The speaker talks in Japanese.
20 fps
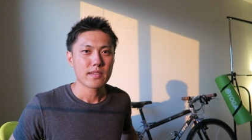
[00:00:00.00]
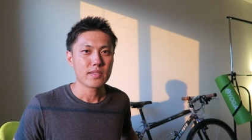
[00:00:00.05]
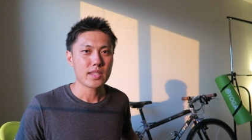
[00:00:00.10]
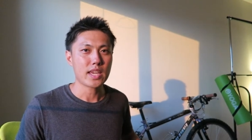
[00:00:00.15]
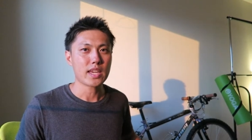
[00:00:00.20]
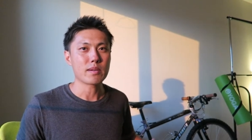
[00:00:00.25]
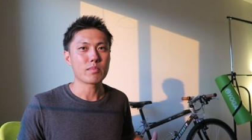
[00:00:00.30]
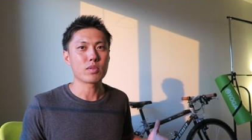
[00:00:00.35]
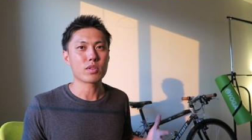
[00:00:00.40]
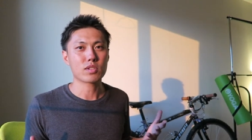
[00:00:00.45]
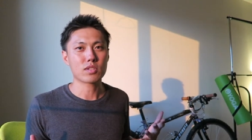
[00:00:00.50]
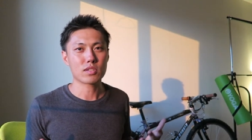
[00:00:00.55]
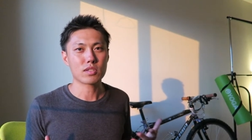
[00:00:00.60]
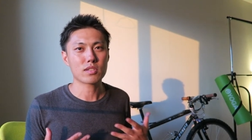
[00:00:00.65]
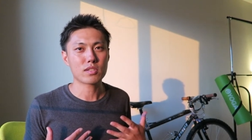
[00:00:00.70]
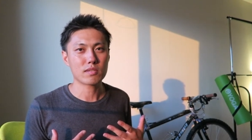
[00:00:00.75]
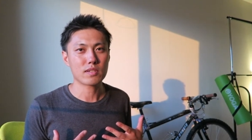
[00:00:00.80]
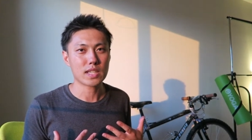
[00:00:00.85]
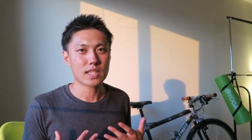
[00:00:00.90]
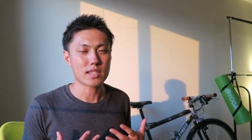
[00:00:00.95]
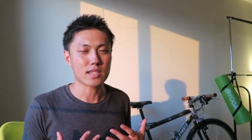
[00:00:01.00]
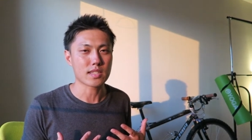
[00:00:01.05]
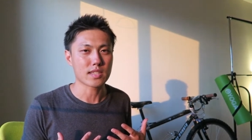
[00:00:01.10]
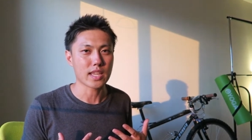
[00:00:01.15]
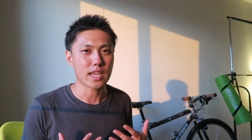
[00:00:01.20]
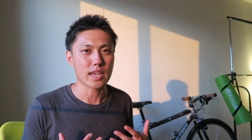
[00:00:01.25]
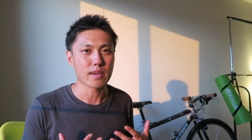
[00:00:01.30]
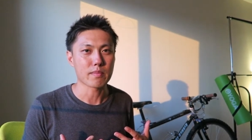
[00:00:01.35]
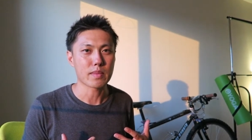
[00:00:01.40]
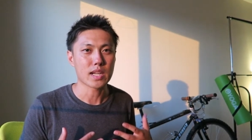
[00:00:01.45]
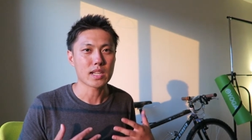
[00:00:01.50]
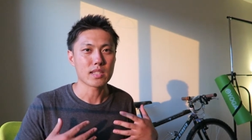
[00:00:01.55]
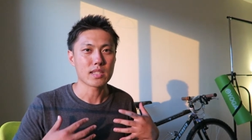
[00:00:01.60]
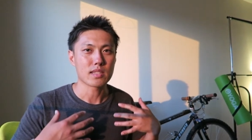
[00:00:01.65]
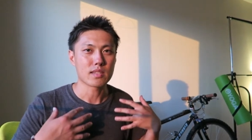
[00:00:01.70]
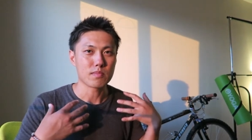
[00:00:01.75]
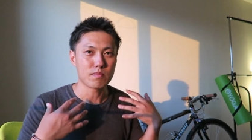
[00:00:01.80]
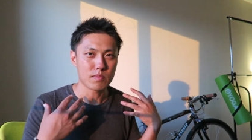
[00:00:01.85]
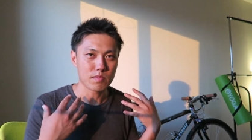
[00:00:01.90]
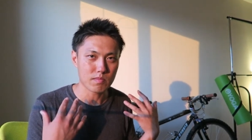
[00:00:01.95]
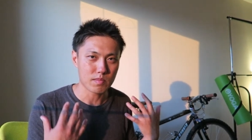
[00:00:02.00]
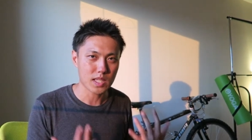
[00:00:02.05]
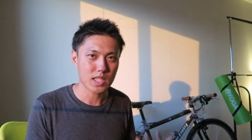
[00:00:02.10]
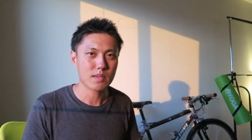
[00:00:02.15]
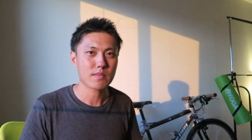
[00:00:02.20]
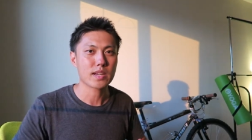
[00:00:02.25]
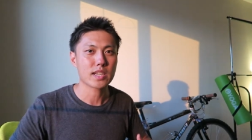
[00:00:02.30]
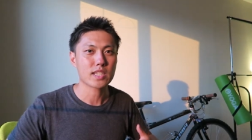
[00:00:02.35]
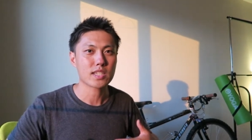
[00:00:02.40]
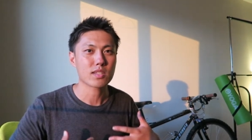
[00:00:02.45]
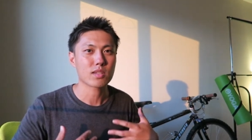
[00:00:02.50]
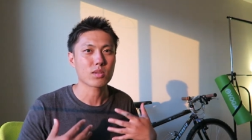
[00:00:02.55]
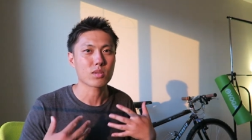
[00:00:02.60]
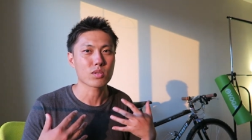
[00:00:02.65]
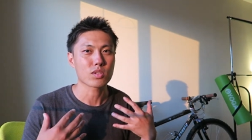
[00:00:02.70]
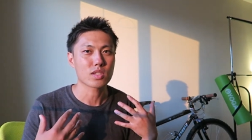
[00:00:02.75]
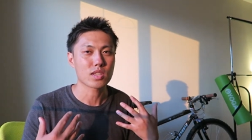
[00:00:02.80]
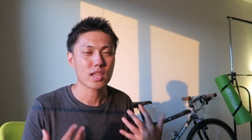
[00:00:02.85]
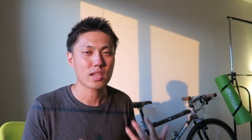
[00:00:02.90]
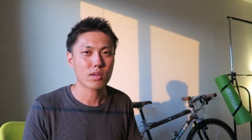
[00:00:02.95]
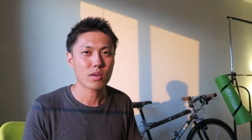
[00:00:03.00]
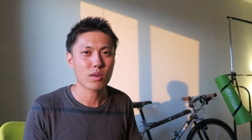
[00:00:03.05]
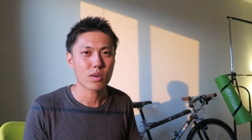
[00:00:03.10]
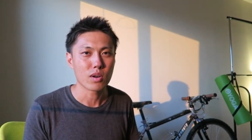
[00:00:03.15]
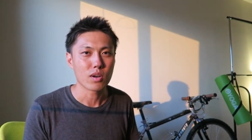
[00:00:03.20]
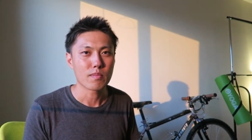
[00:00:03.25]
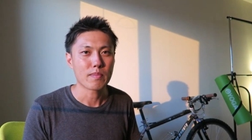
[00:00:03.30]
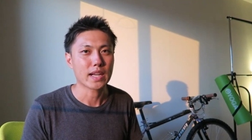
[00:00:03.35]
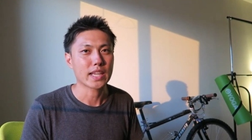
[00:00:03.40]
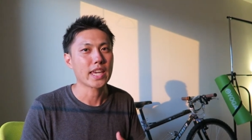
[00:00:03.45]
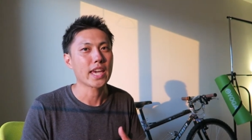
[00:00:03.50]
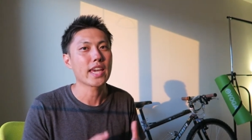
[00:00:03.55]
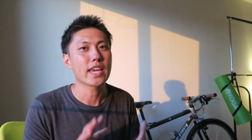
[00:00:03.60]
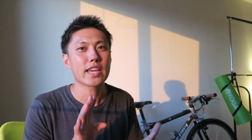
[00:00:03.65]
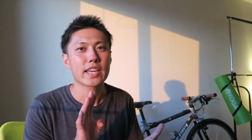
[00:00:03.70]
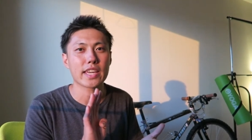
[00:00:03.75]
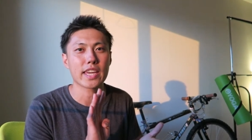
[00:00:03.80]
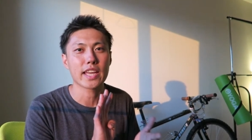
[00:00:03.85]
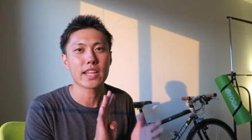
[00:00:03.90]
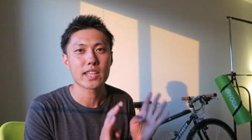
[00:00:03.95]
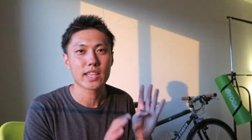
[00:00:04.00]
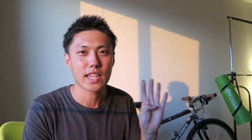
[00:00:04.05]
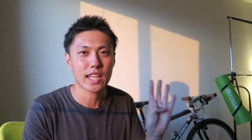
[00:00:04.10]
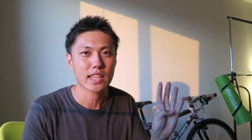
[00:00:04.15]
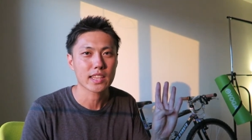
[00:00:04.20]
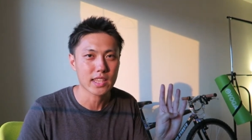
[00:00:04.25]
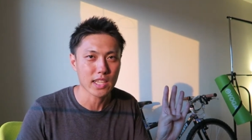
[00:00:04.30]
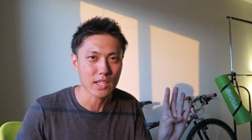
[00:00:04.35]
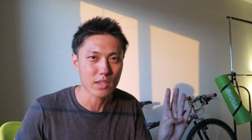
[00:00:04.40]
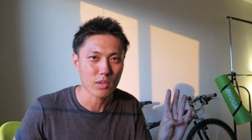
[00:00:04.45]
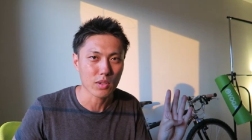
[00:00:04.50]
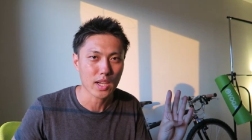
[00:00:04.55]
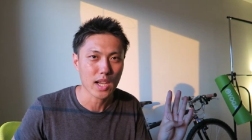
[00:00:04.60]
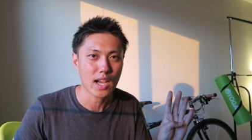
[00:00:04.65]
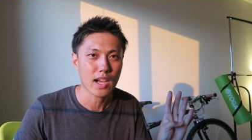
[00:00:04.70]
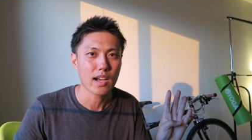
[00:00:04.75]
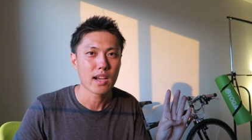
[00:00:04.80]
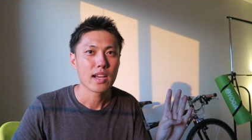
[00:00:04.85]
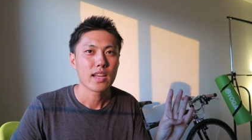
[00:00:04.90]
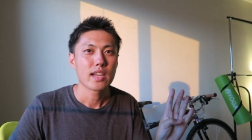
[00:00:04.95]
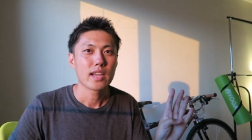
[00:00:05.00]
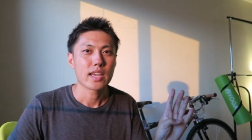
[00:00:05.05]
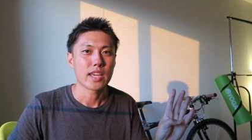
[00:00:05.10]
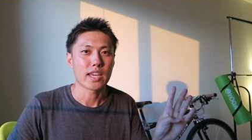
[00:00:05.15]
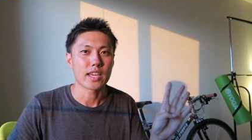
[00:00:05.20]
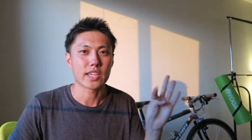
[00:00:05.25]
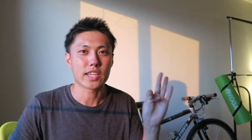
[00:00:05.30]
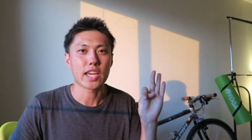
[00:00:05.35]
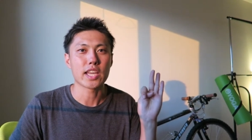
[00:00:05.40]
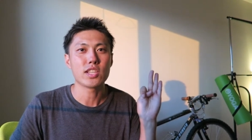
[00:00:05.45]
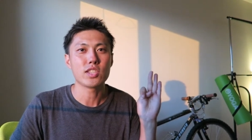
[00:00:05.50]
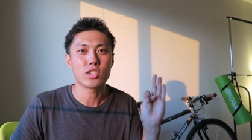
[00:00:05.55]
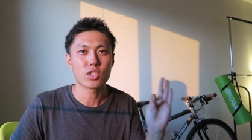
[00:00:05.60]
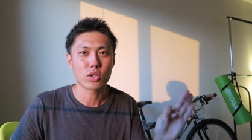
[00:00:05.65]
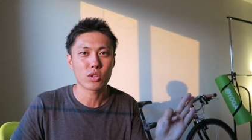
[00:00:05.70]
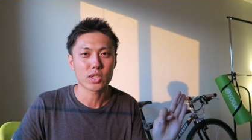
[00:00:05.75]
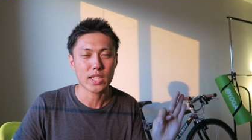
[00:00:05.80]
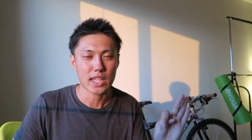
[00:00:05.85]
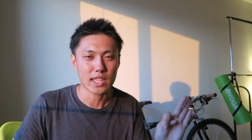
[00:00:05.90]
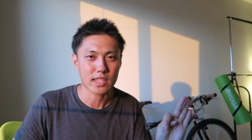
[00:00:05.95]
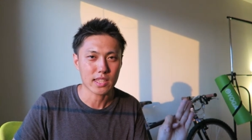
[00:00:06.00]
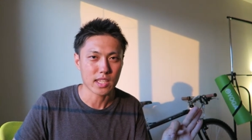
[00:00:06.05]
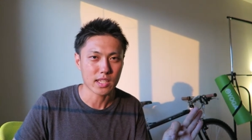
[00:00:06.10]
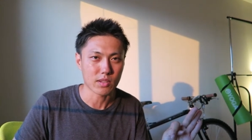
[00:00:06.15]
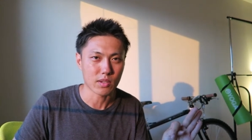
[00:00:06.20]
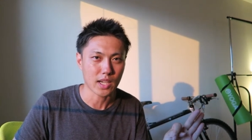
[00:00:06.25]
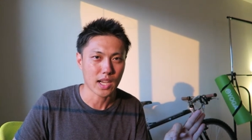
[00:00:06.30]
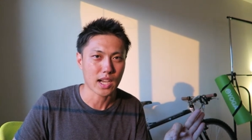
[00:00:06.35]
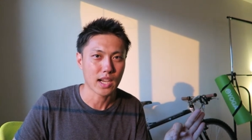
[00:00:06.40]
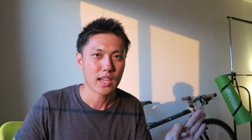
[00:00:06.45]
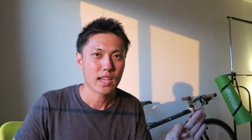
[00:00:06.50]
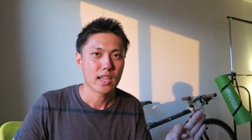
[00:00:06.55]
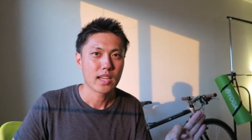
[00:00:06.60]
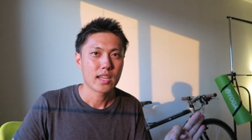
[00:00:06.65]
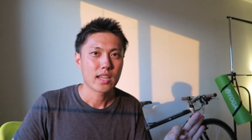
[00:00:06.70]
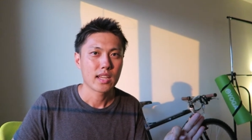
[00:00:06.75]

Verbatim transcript: で、僕はですね、まあミニマリストとしての、まあ、経験だったりとか、えー、現状だったりとか、